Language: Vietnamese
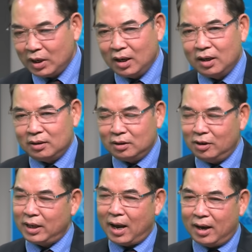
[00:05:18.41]
à,
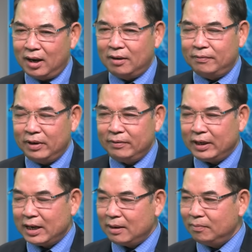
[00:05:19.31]
có thể là phía Việt
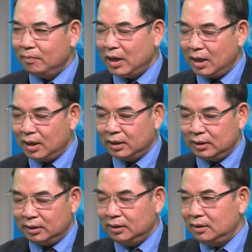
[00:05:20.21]
Nam à,
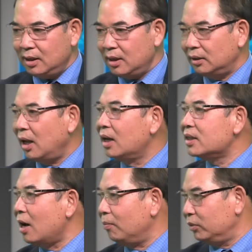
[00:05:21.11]
rất là thận
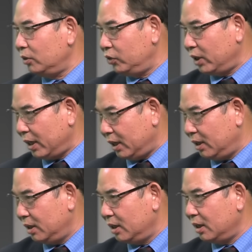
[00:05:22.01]
trọng trong chuyện này,
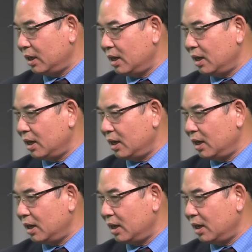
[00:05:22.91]
ừ.